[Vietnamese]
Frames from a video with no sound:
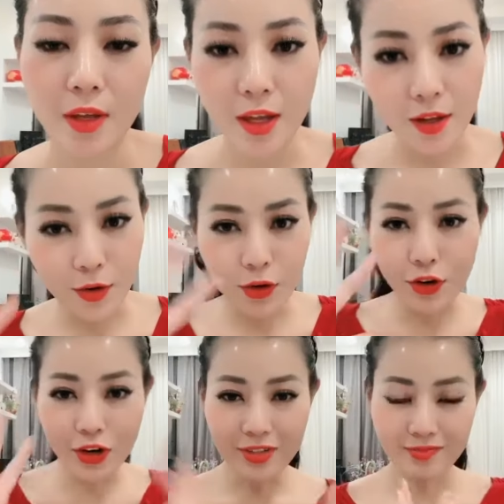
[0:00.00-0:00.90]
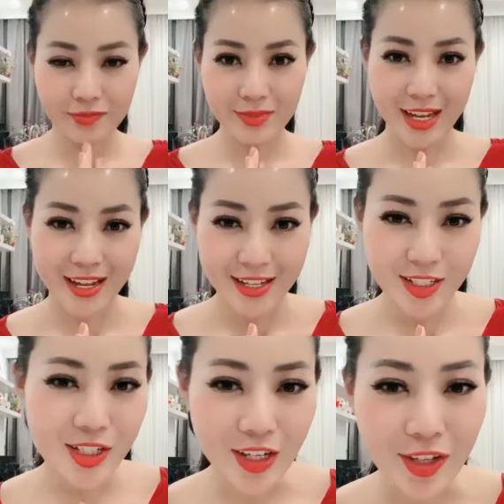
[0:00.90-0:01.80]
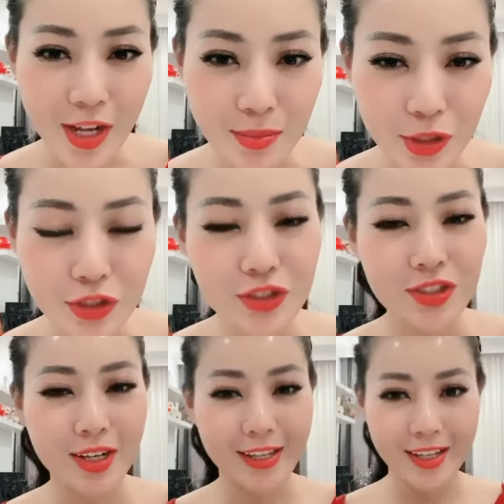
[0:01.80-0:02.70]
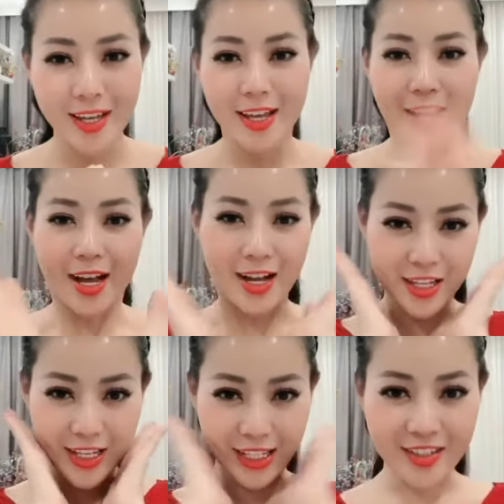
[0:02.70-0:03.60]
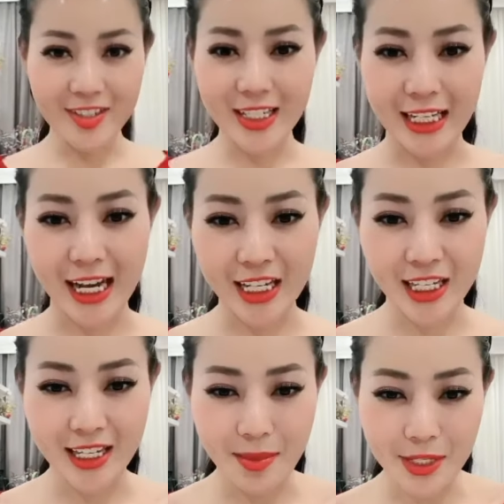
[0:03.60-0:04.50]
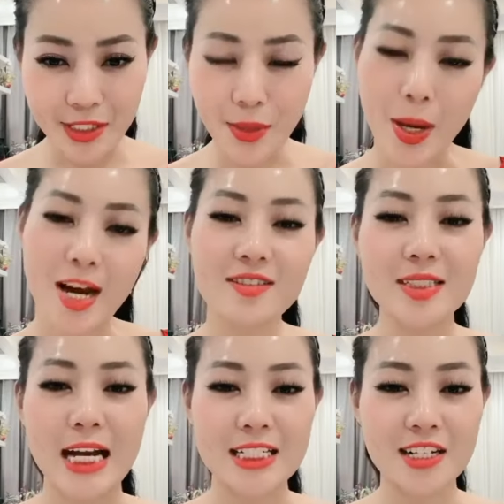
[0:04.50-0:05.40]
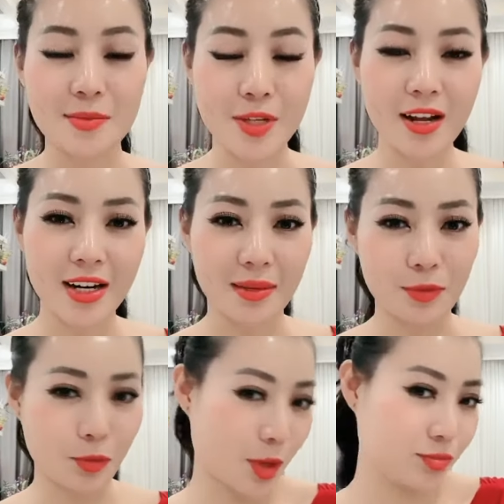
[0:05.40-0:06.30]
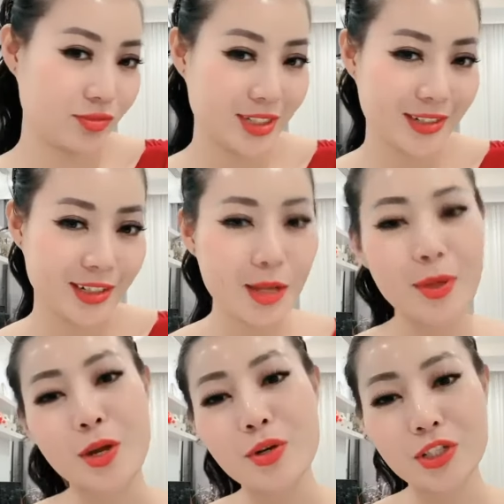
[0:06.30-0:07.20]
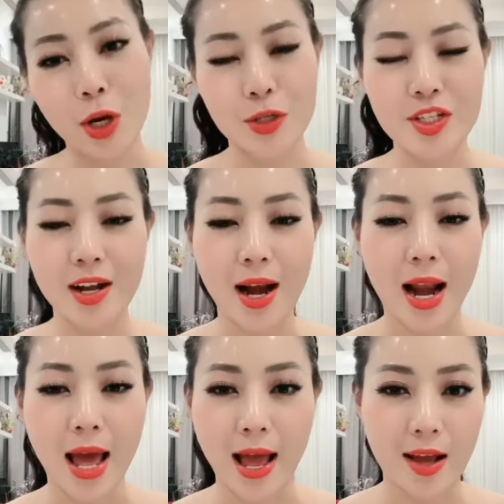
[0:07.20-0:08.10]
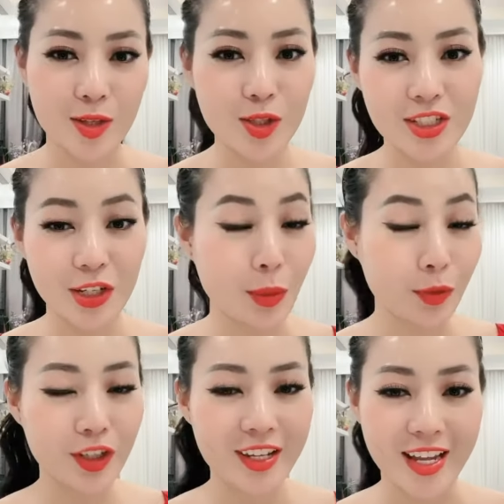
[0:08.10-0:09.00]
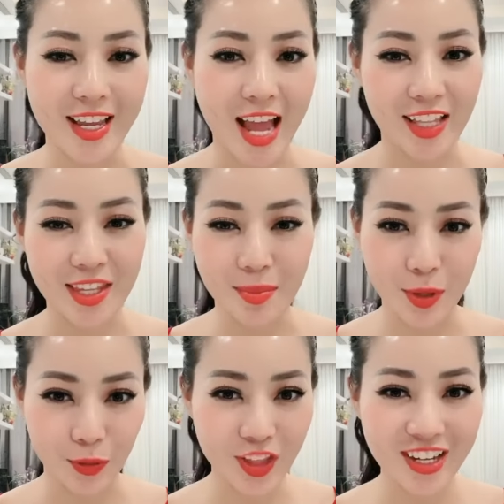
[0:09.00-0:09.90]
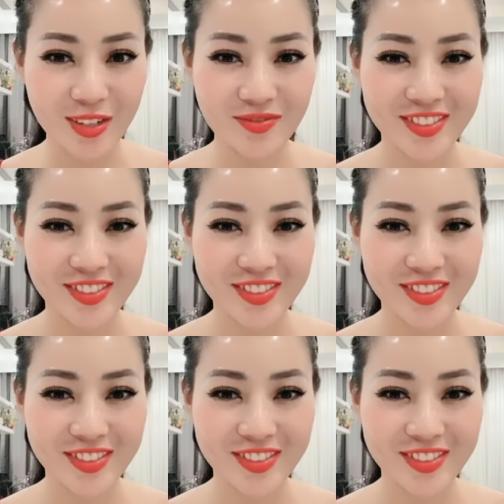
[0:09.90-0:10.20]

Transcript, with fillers: Hello Xin chào tất cả mọi người à, Nhìn thanh hương như thế này thì nhà mình sẽ đoán là Hương đang trang điểm rất là đậm đúng không? Nhưng mà nếu Hương nói rằng là Hương trang điểm cực kỳ nhẹ nhàng thì nhà mình có tin không?